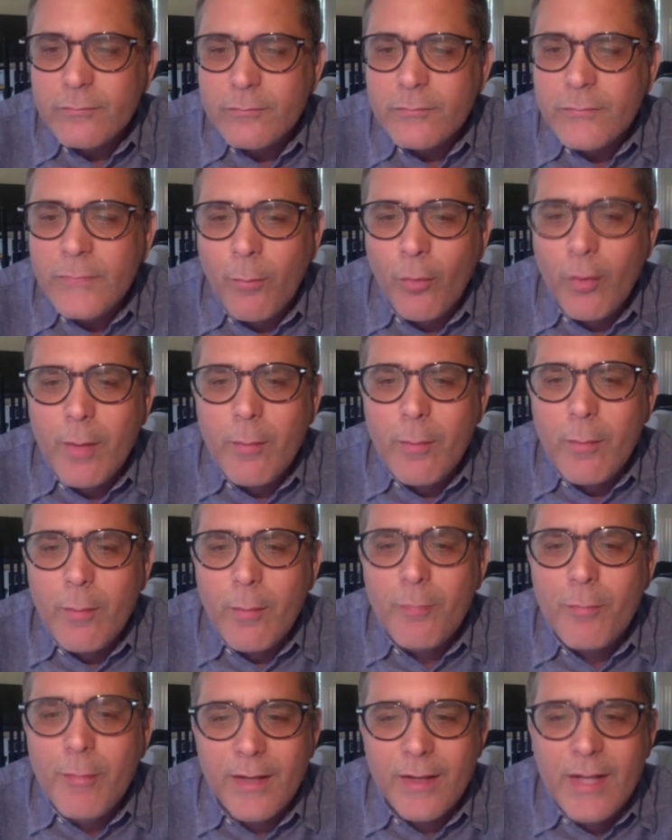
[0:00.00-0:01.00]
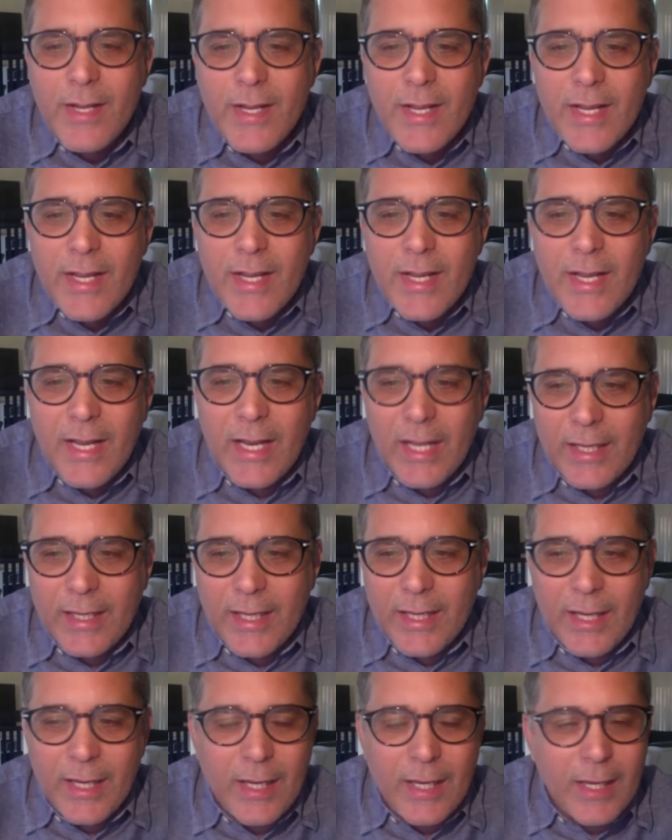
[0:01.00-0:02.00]
podemos ver
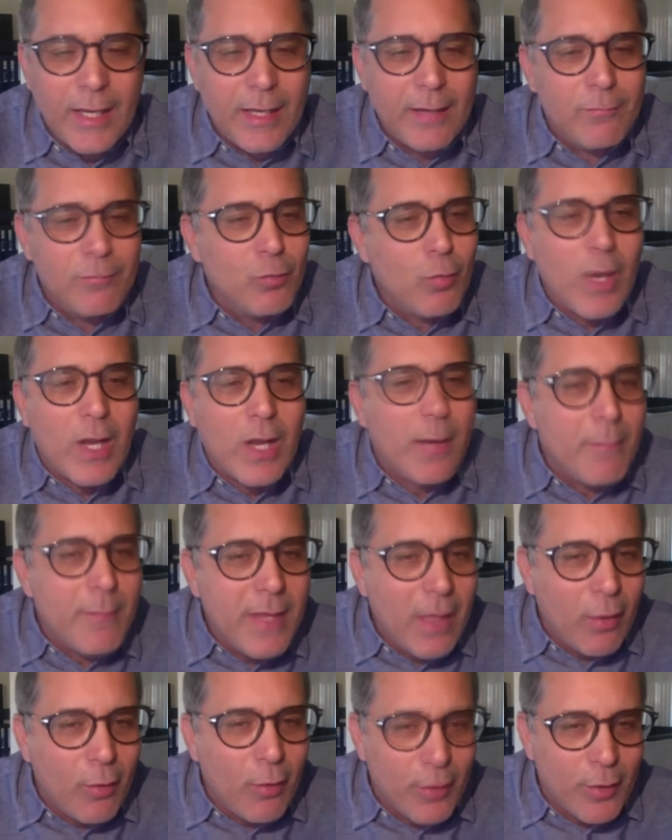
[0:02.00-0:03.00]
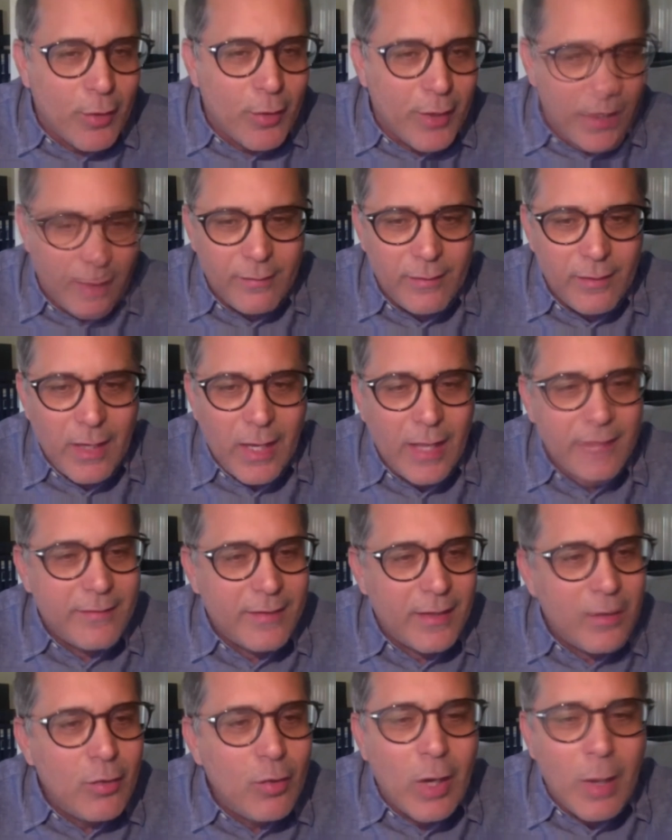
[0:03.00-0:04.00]
que, no ha cambiado nada, ha
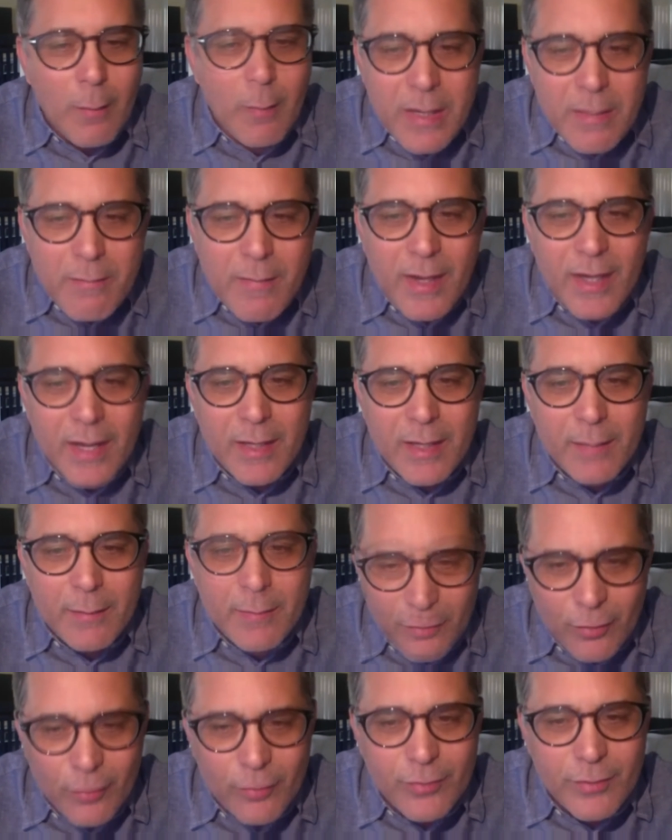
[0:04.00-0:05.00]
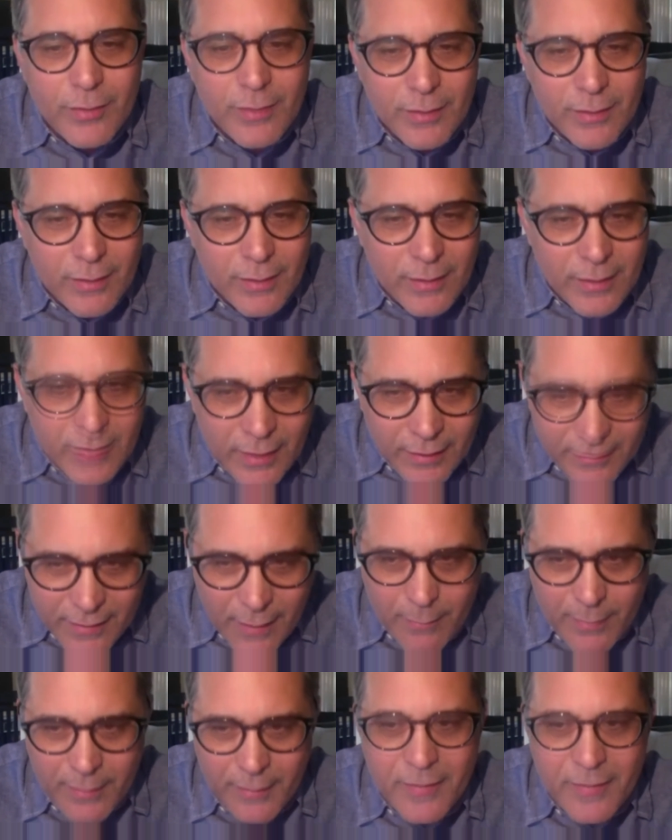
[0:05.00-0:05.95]
seguido la misma represión de siempre.